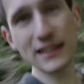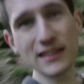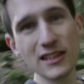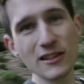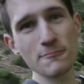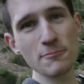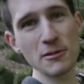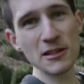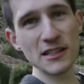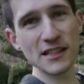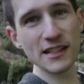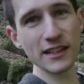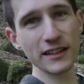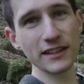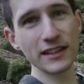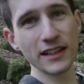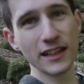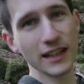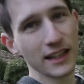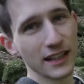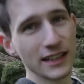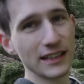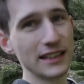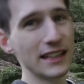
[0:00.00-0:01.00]
jetzt noch ein bisschen.
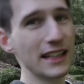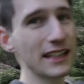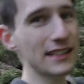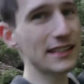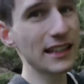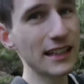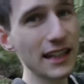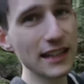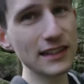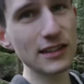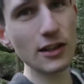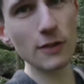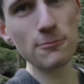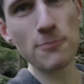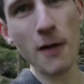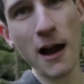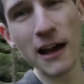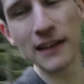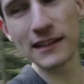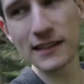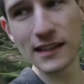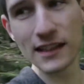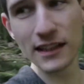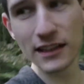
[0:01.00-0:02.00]
Ihr seht jetzt noch ein
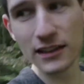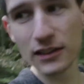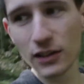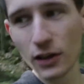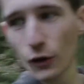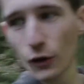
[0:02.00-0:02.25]
paar Seen